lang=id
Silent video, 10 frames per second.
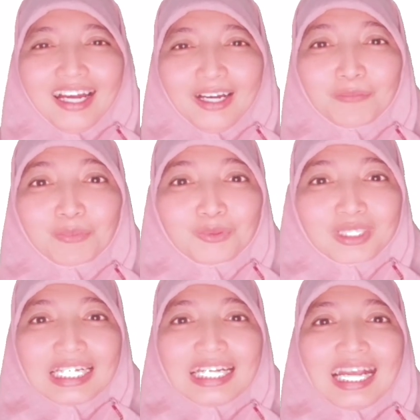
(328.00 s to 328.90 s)
Ah,
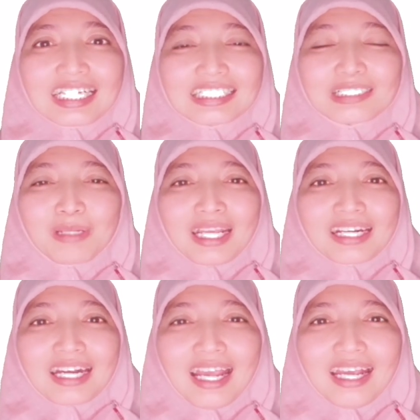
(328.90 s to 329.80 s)
putih garis
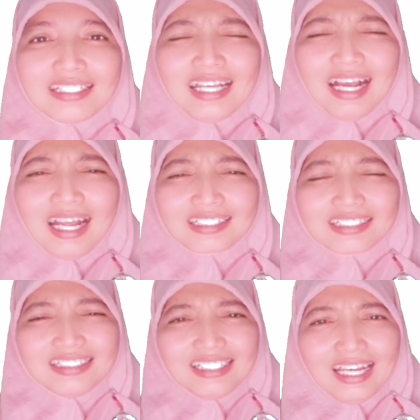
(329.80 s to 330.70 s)
merah yang
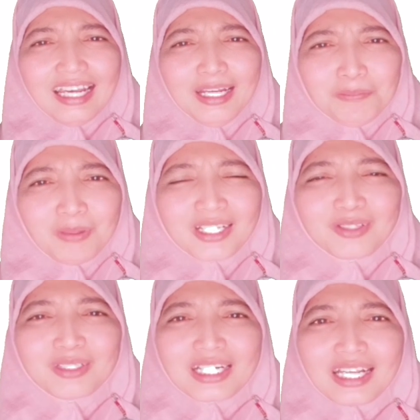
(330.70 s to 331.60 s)
artinya
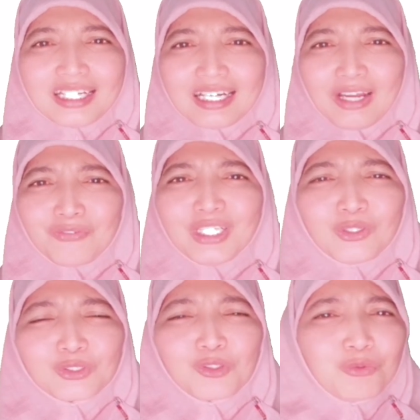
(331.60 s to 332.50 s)
apa itu kira-kira
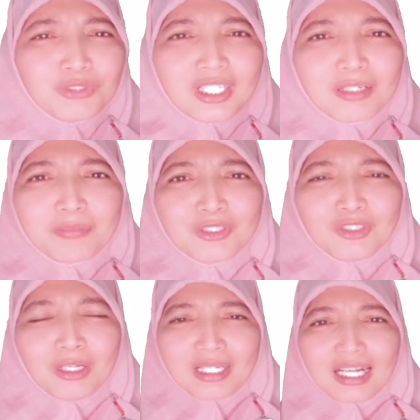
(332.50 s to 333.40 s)
filosofi dari
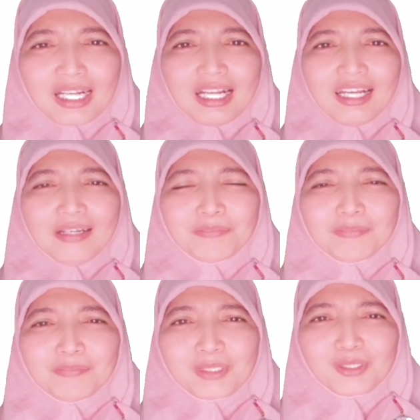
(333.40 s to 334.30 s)
baju yang
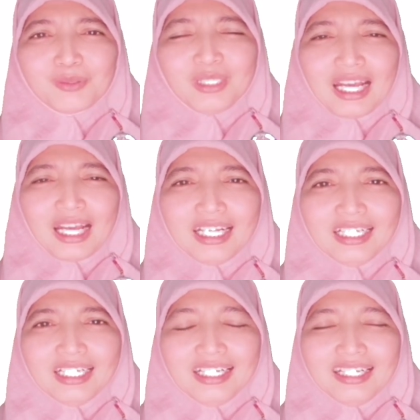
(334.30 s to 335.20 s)
mereka
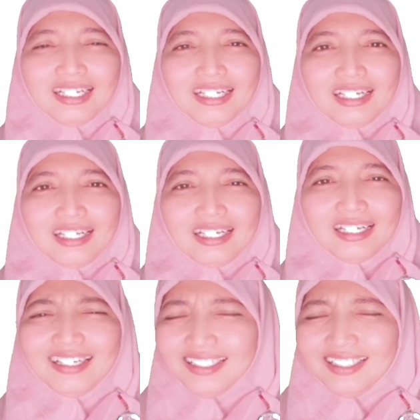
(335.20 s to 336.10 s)
pergunakan?
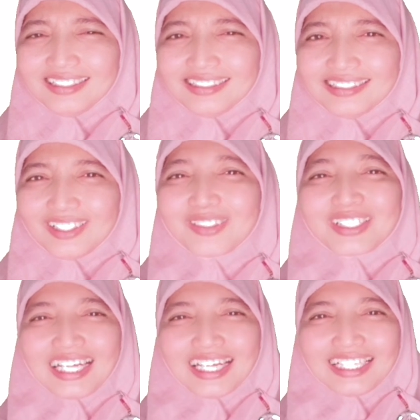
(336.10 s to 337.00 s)
Hah? Oke.
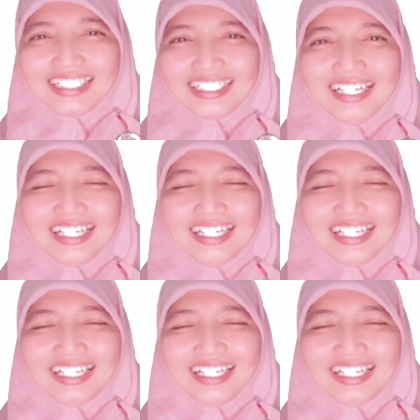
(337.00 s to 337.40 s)
Okay.